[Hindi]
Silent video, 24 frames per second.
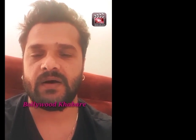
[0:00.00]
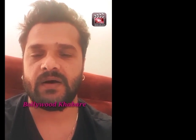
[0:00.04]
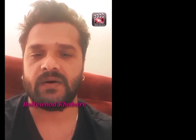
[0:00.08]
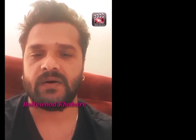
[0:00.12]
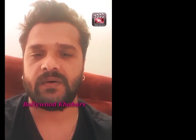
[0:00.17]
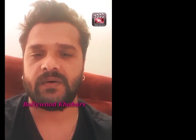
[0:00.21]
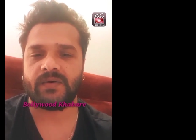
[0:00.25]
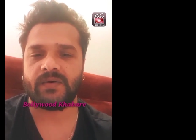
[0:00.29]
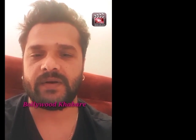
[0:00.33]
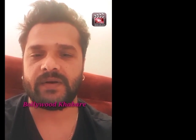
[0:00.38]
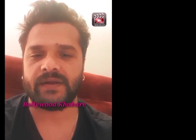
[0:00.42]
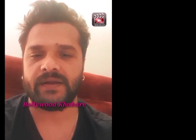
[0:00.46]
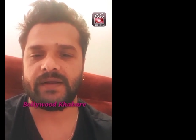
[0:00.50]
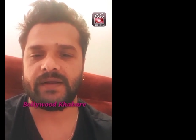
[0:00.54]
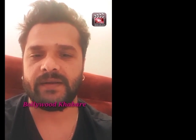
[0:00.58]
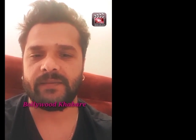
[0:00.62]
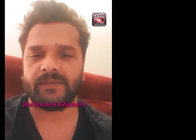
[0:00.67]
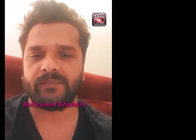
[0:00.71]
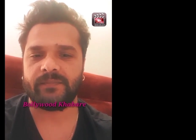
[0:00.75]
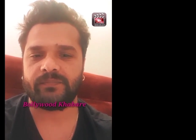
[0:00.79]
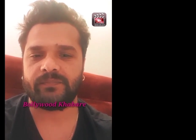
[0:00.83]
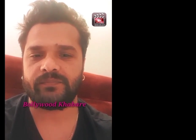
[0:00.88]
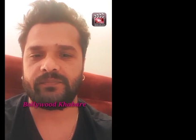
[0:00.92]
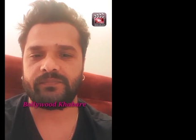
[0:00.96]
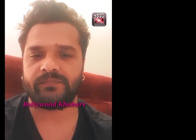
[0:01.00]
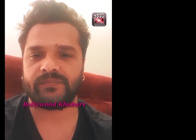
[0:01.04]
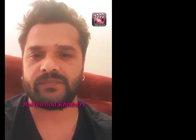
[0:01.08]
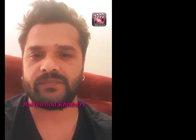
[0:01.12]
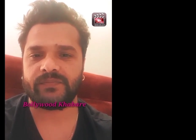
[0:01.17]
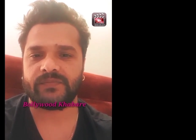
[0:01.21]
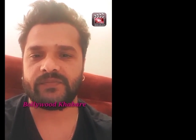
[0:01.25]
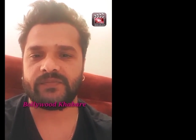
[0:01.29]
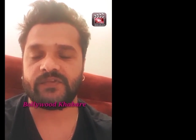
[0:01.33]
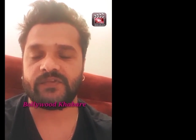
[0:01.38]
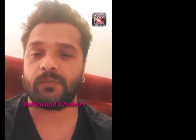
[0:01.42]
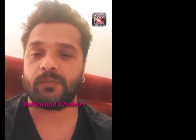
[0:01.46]
और
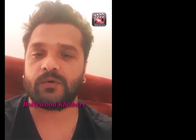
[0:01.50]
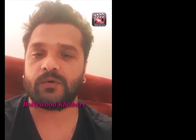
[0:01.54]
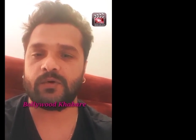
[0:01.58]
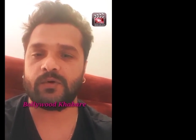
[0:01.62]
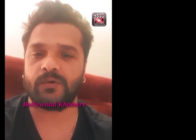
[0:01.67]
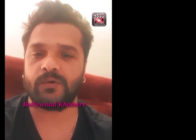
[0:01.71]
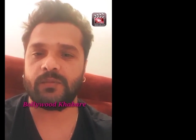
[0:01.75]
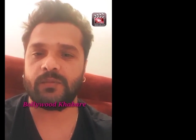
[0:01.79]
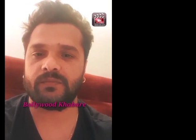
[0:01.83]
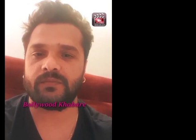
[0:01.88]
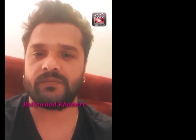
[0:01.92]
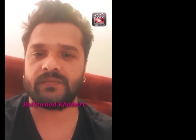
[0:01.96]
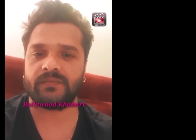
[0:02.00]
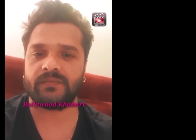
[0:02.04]
सबको